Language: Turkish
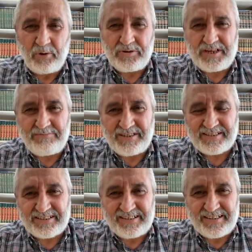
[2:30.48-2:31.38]

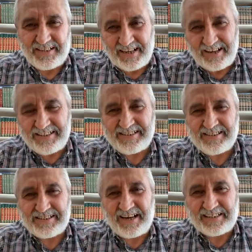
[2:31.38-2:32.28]
Hocamız e,
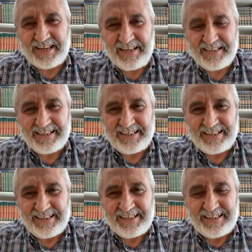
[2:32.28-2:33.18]
hadisçi zaten.
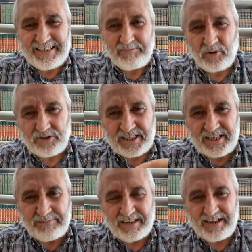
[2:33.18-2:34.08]

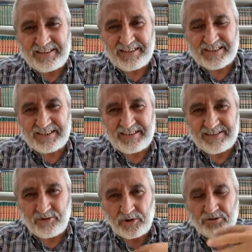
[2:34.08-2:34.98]
Projede bir hadis
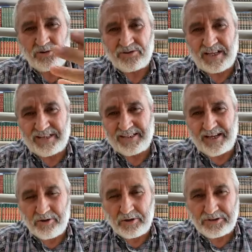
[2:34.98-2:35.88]
doktorundan
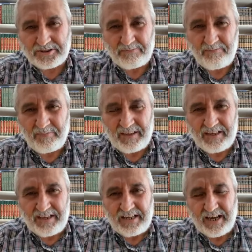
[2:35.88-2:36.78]
geliyor.
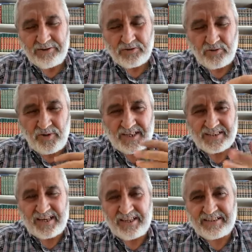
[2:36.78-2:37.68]
Henüz
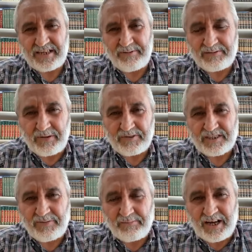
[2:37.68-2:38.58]
üniversiteye intisap
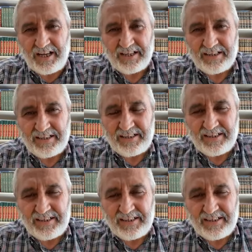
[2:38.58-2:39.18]
etmemişim ama